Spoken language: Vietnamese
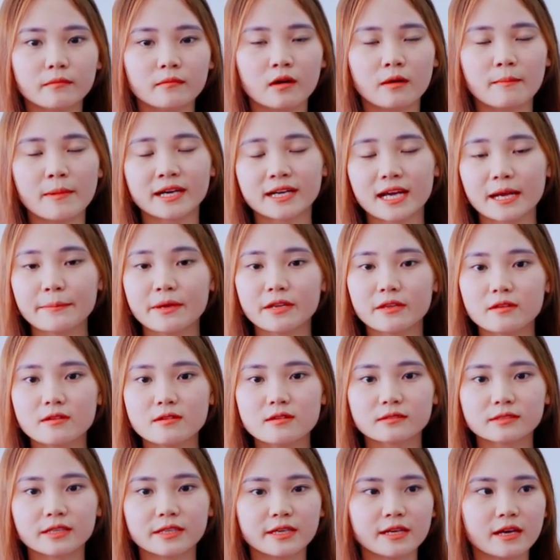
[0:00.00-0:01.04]
ở bên cát Bình
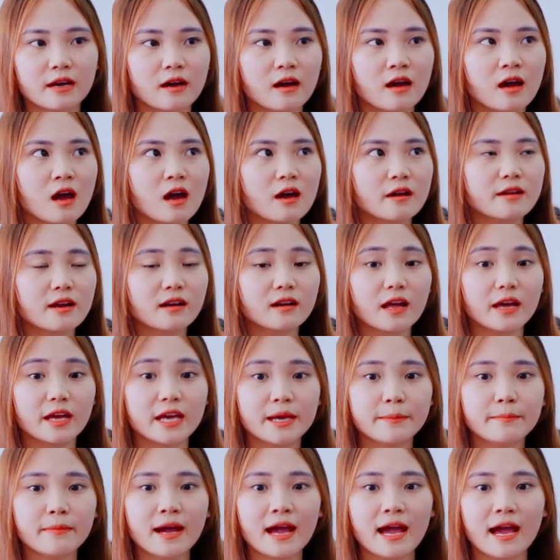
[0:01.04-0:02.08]
Dương thì ờ, rất là
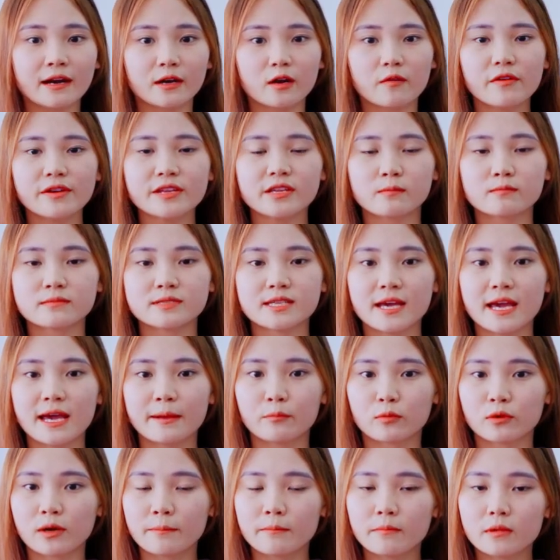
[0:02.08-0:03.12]
hiếm hàng đối với dòng xe
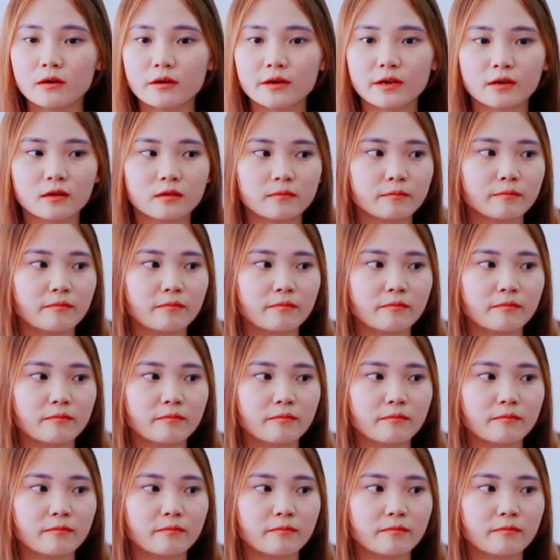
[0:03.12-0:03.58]
F150